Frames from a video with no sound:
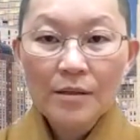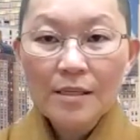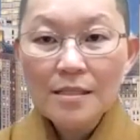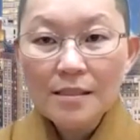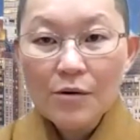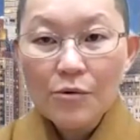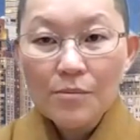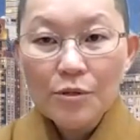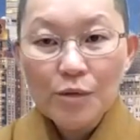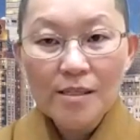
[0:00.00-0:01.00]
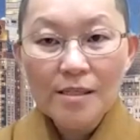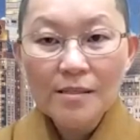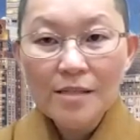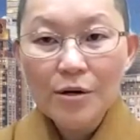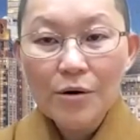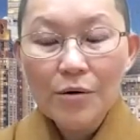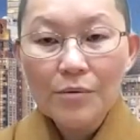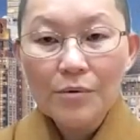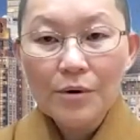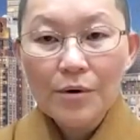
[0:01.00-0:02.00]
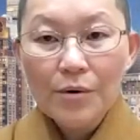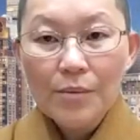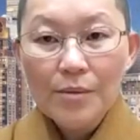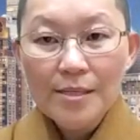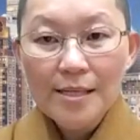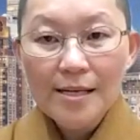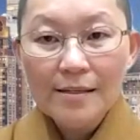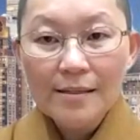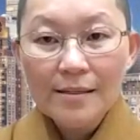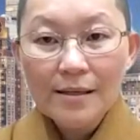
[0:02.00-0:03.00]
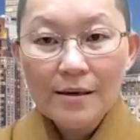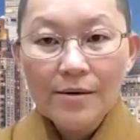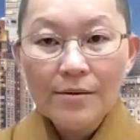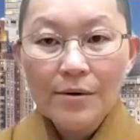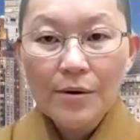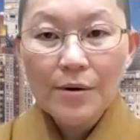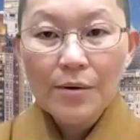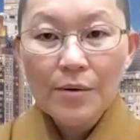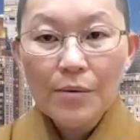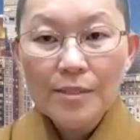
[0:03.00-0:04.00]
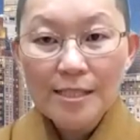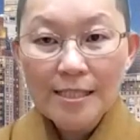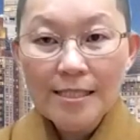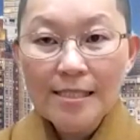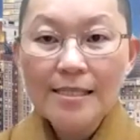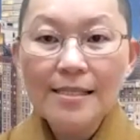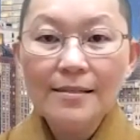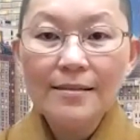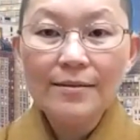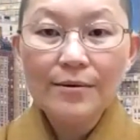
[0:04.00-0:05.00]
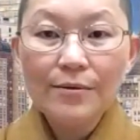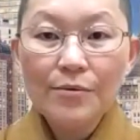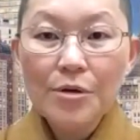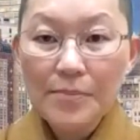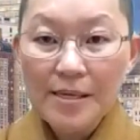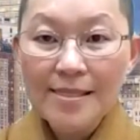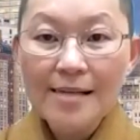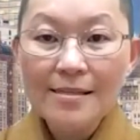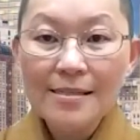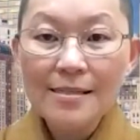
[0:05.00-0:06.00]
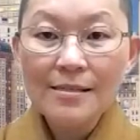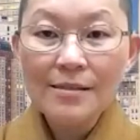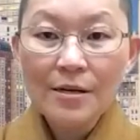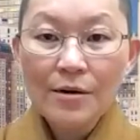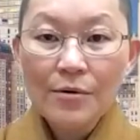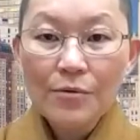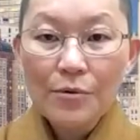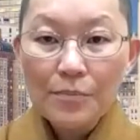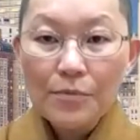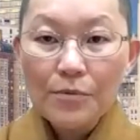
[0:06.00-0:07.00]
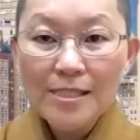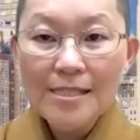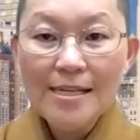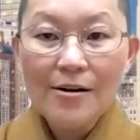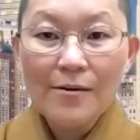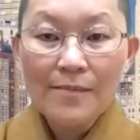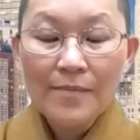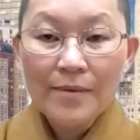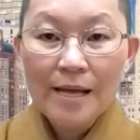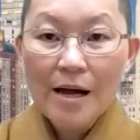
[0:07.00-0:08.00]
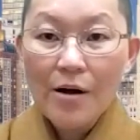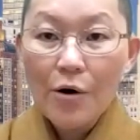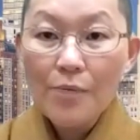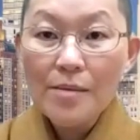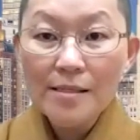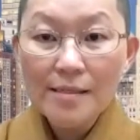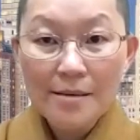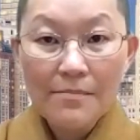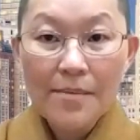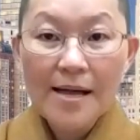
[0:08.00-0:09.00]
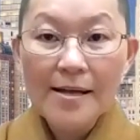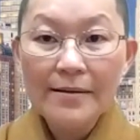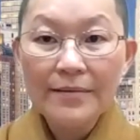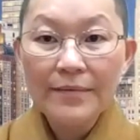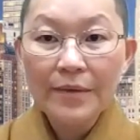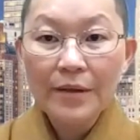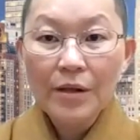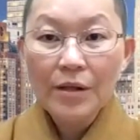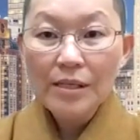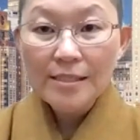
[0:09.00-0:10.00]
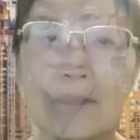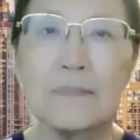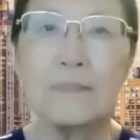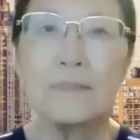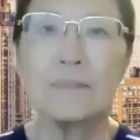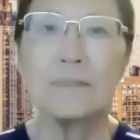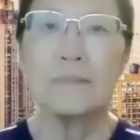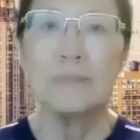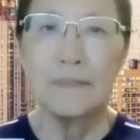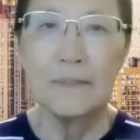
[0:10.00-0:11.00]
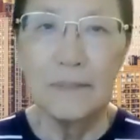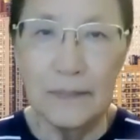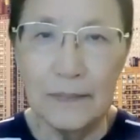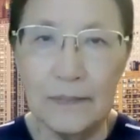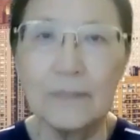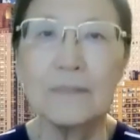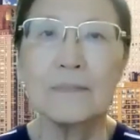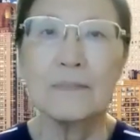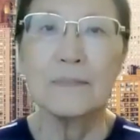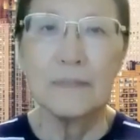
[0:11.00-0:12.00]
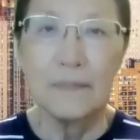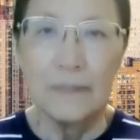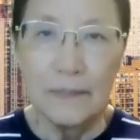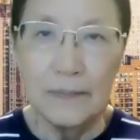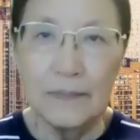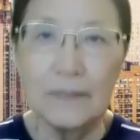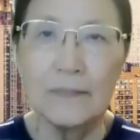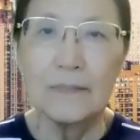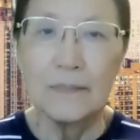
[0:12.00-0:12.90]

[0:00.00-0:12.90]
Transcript: 但是当我们转一个念头，我们想哦，我尽了力，我以平常心，我不计较他后面的成败。你的心态一转的时候，你